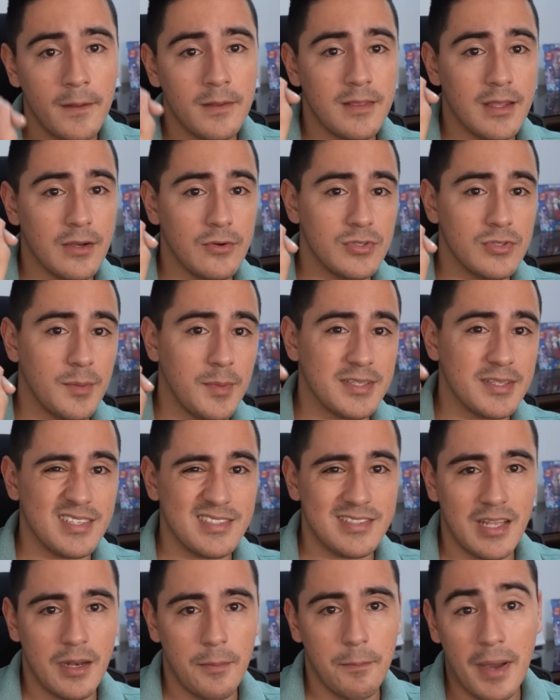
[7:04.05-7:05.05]
¿Te gusta más que
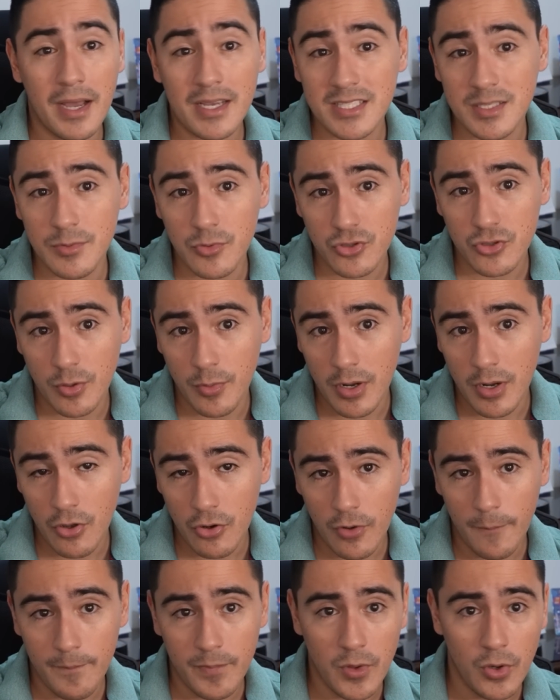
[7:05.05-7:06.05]
esté en máximos como el
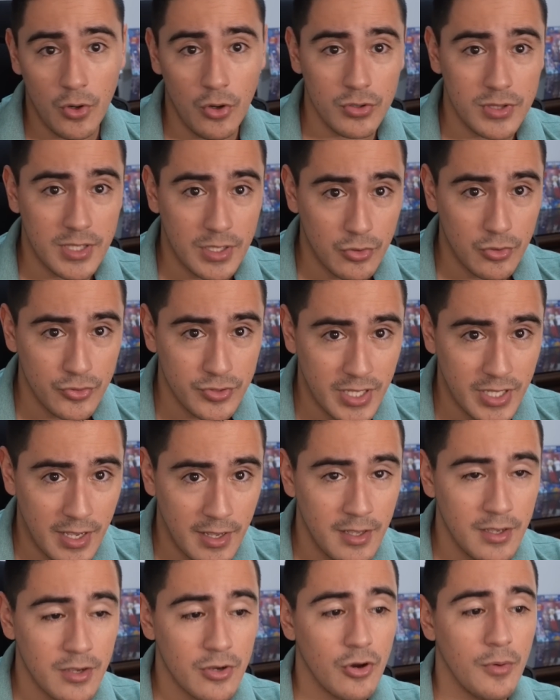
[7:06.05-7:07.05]
oro? ¿O te
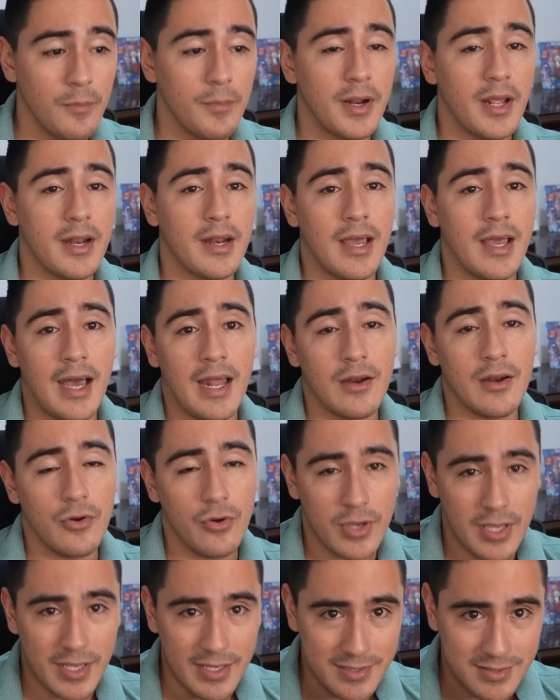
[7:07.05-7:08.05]
gusta comprar algo
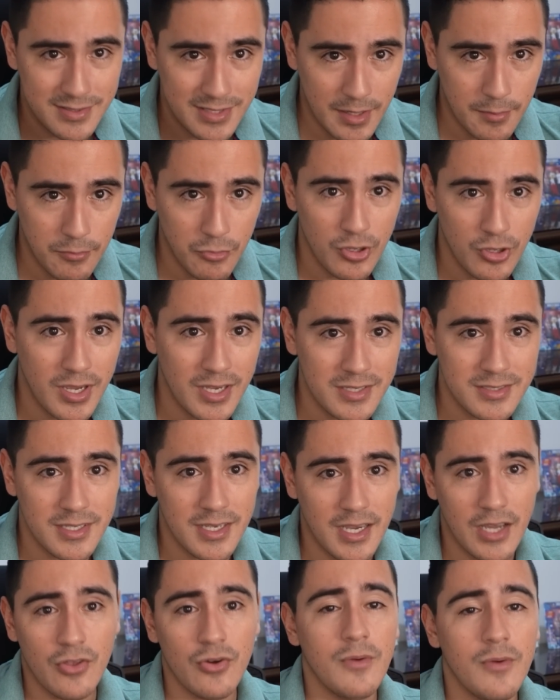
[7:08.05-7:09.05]
que esté muy
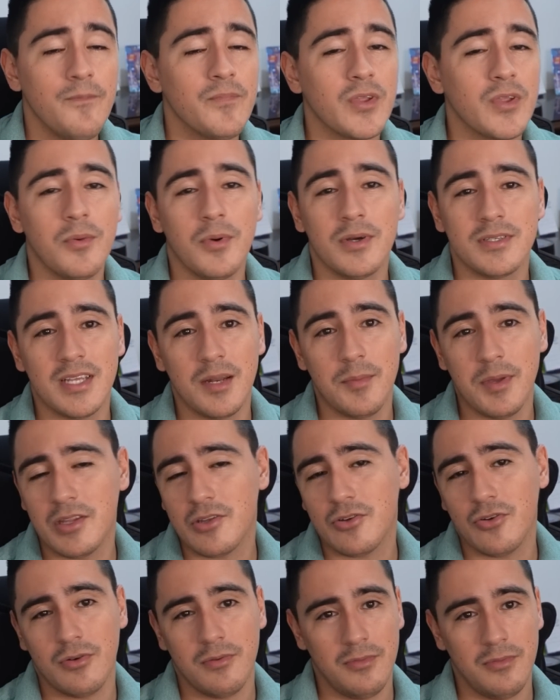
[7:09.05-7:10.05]
castigado como es el
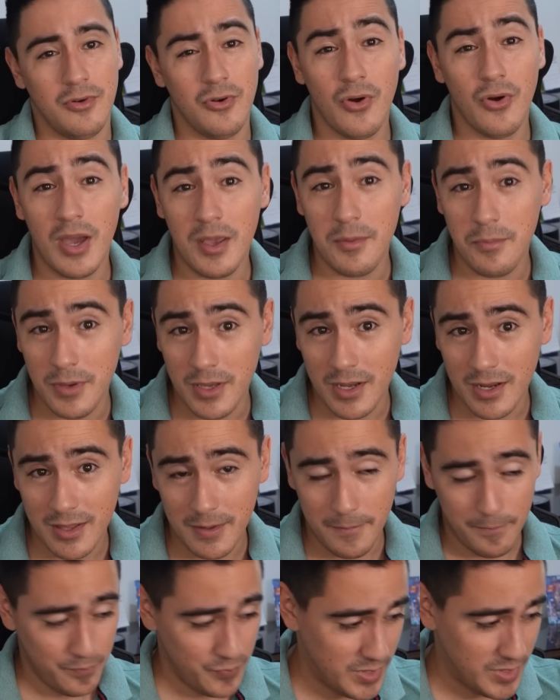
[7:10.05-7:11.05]
Bitcoin? No hay
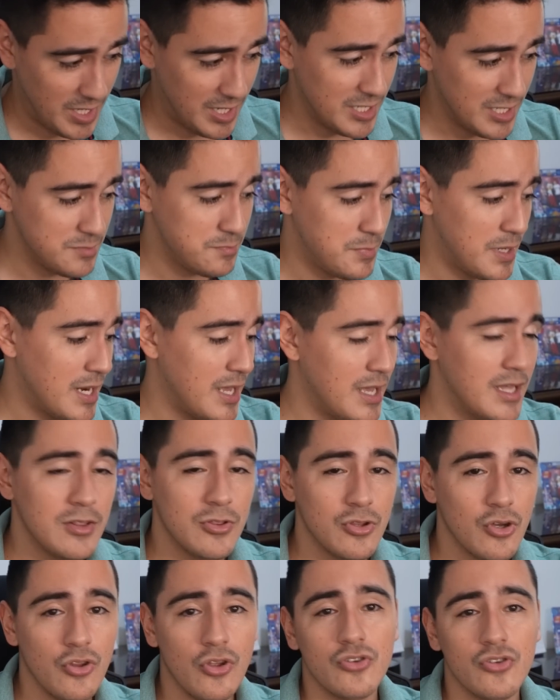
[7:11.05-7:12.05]
pierde, tienes para
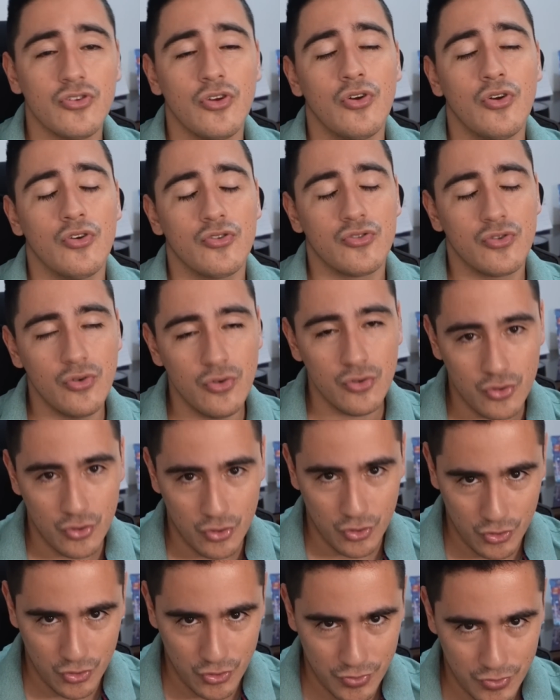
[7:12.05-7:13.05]
todos los
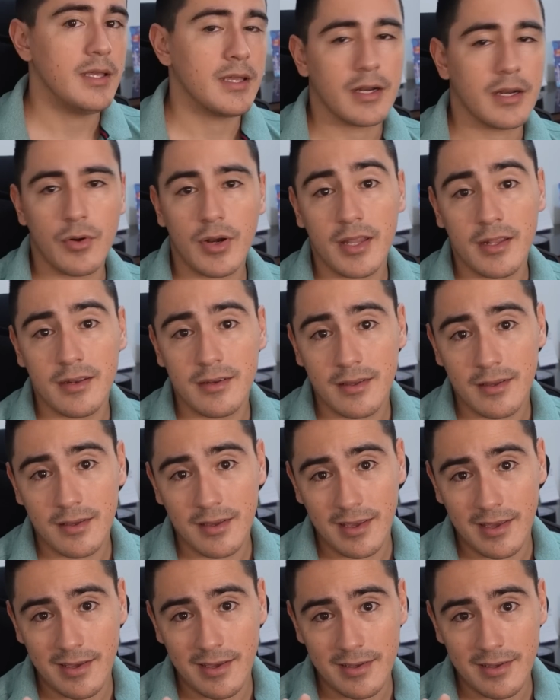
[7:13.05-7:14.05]
gustos. Y recuerden
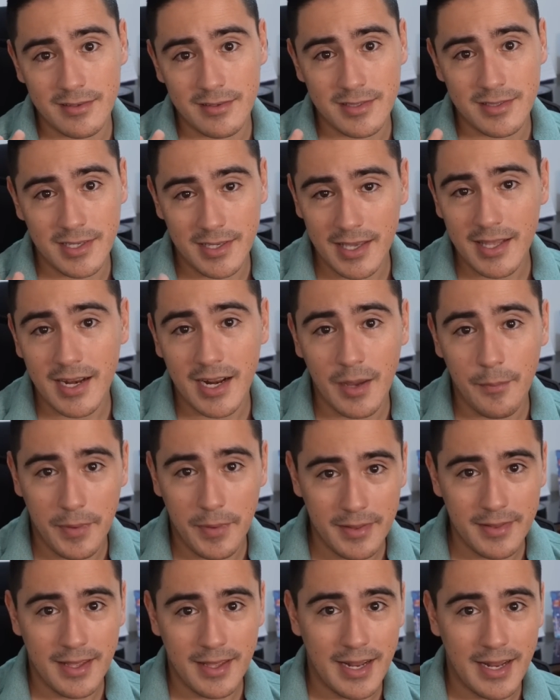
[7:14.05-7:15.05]
que si quieren
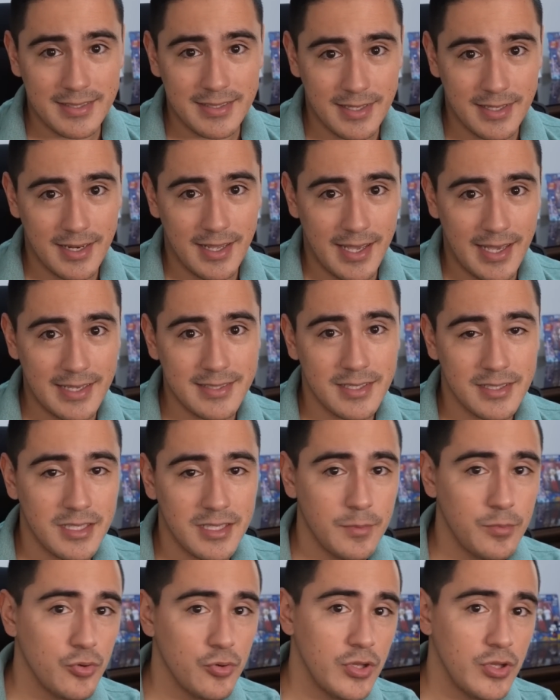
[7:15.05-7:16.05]
aprender a hacer ese
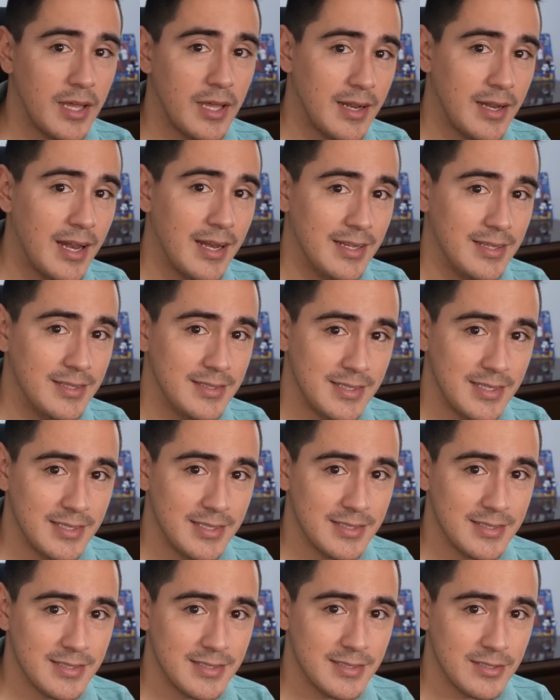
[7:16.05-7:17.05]
tipo de
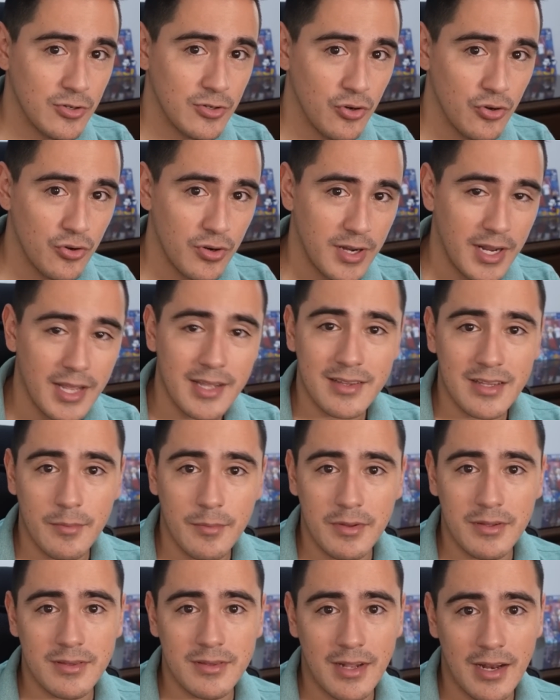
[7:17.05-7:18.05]
análisis
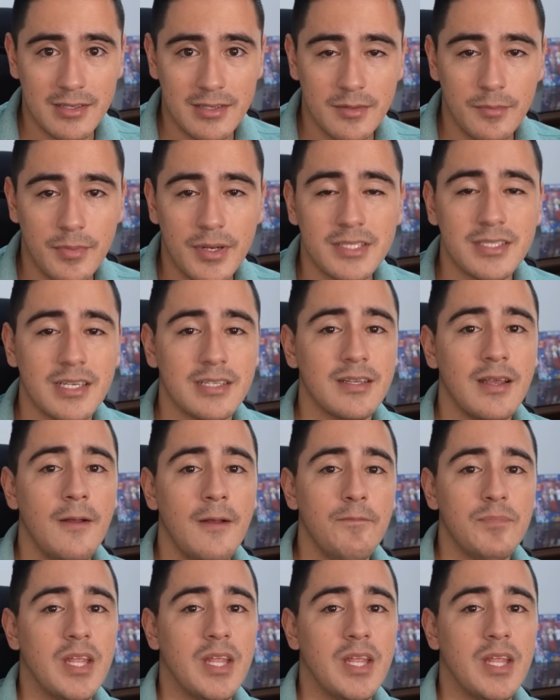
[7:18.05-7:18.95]
correctamente las empresas.